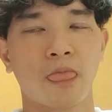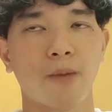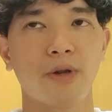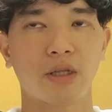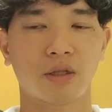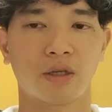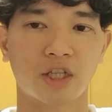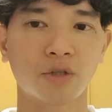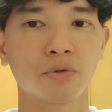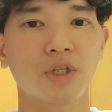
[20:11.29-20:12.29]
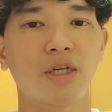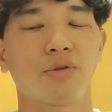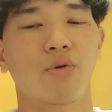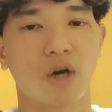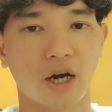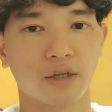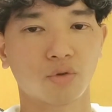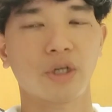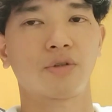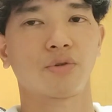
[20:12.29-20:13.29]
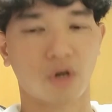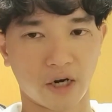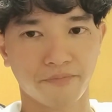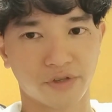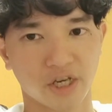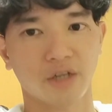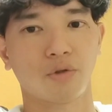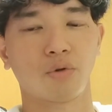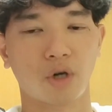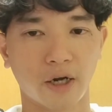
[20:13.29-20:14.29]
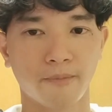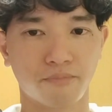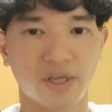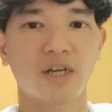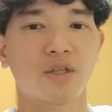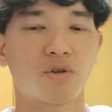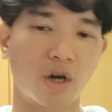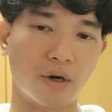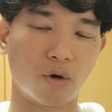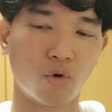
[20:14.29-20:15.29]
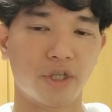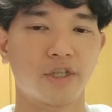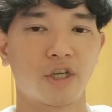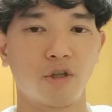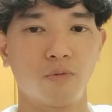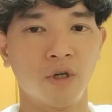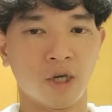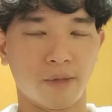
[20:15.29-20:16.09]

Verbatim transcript: やっぱりキャノンデールとかトレックとかジャイアントとかビアンキとかは多いんですけども、